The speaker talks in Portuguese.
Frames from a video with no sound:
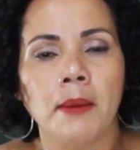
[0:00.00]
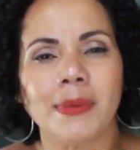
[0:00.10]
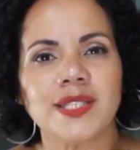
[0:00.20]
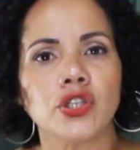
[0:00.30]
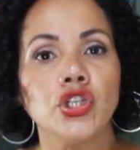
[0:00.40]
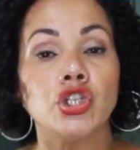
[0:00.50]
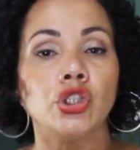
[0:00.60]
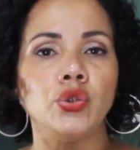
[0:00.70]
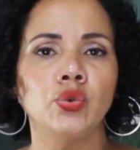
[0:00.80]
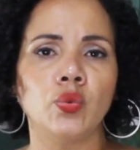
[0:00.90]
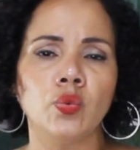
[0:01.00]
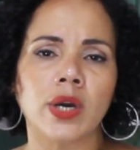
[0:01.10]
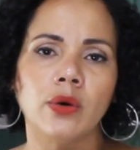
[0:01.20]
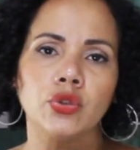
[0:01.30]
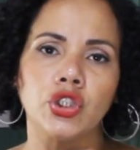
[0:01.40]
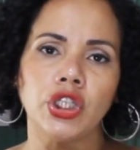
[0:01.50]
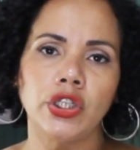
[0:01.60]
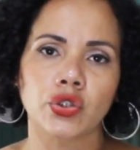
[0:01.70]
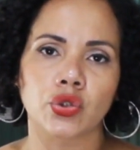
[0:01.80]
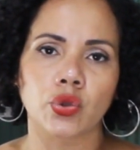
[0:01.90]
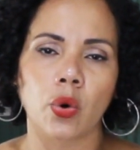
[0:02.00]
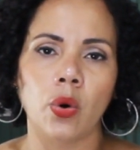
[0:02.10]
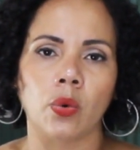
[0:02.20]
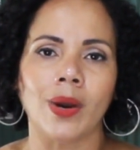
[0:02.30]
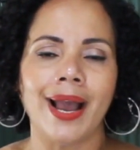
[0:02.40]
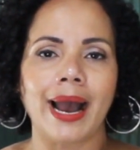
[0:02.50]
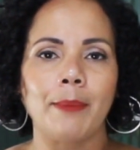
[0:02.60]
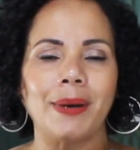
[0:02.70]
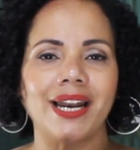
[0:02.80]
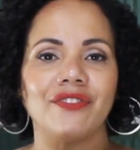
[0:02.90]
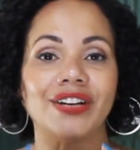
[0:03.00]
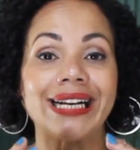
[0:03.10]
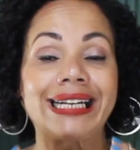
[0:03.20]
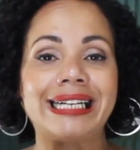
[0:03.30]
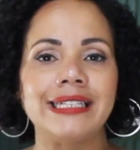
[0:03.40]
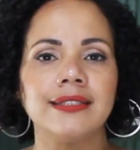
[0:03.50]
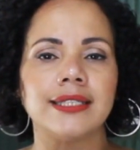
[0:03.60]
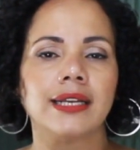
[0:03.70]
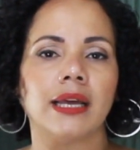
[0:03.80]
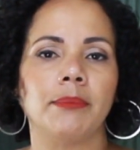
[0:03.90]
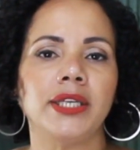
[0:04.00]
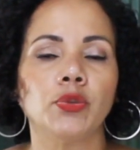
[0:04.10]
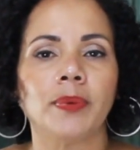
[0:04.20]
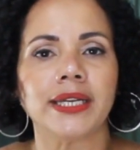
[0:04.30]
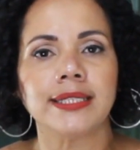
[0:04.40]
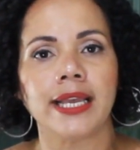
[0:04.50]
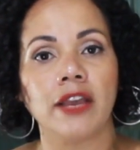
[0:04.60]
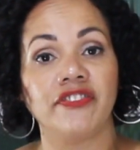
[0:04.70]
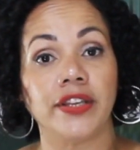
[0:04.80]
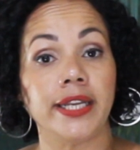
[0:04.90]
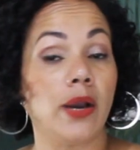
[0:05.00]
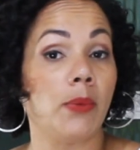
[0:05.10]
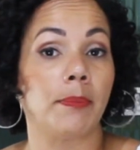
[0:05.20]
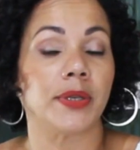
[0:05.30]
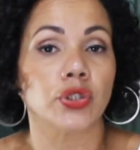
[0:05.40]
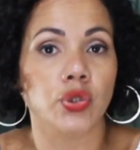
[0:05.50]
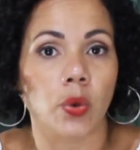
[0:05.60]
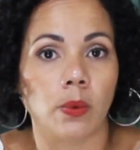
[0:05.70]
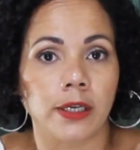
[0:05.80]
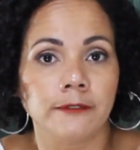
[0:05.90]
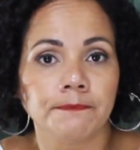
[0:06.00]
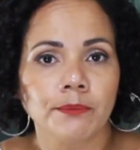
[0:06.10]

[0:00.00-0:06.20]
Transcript: mas a gente nunca utilizou a palavra cancelamento para se referir a uma pessoa.